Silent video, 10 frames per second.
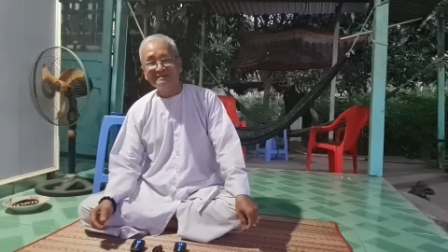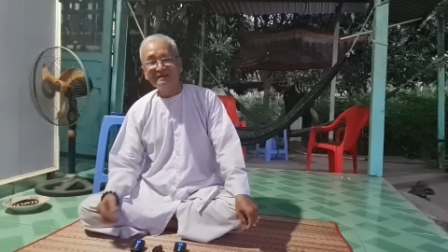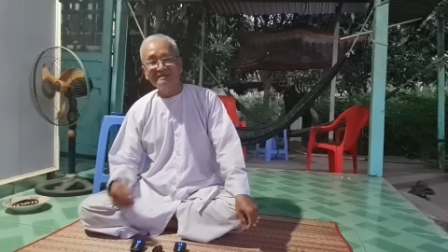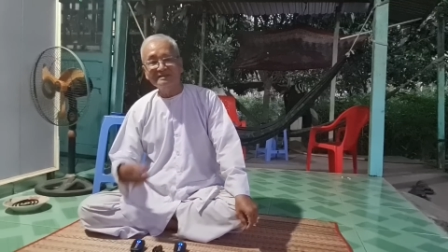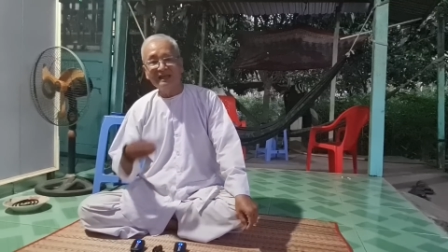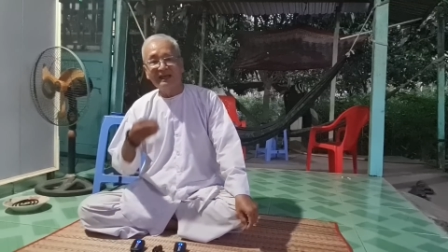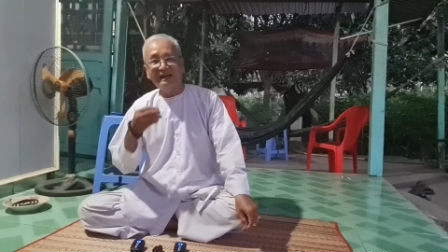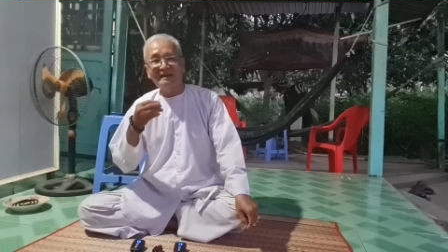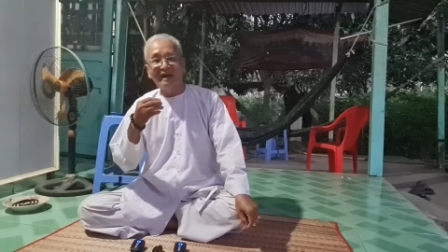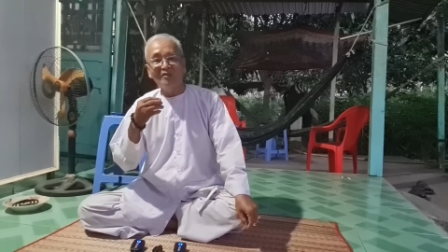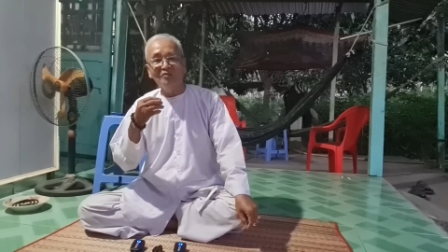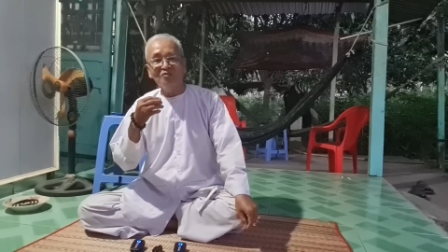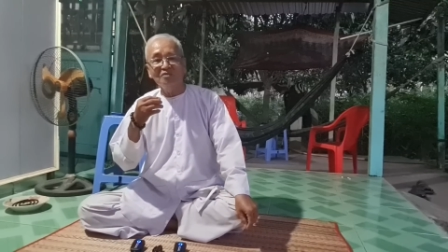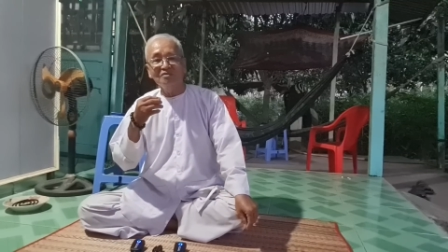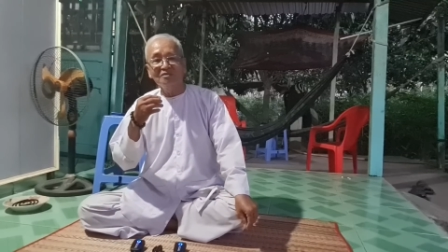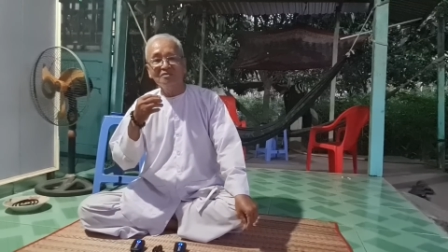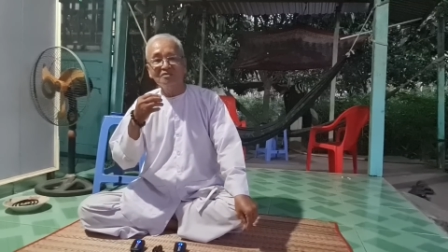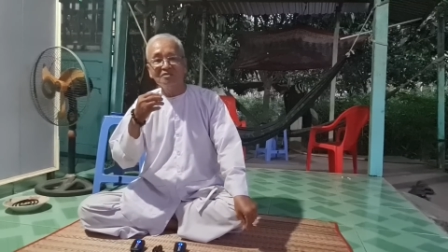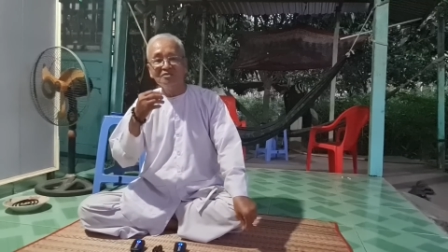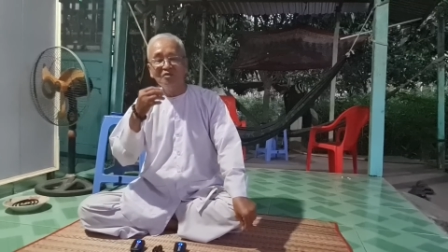tức là cái đạo
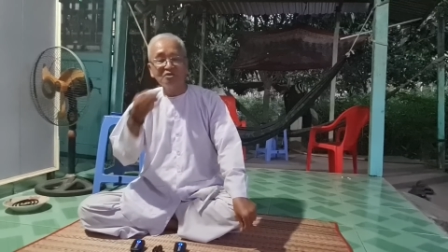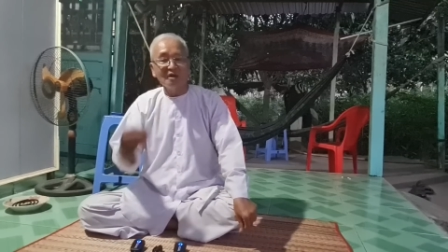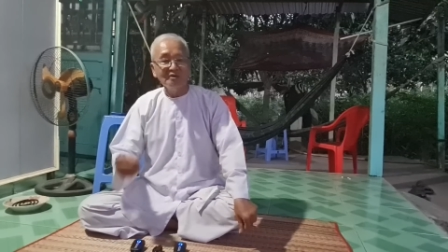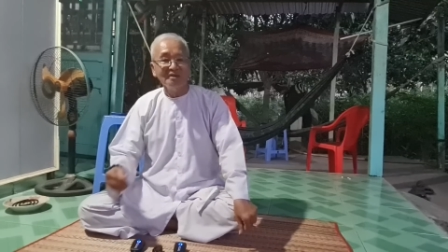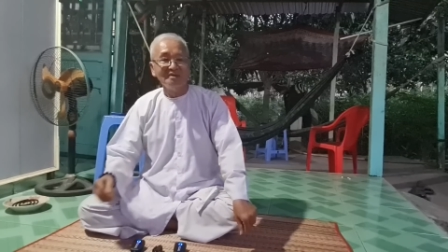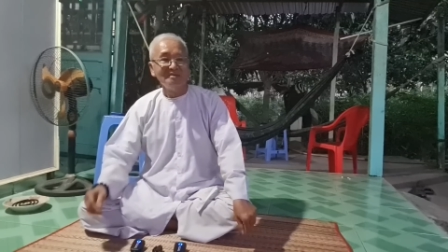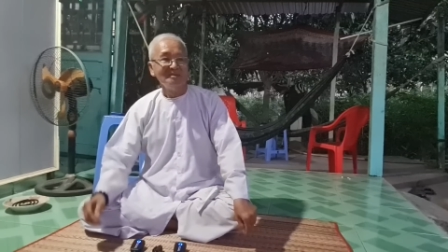vua thôi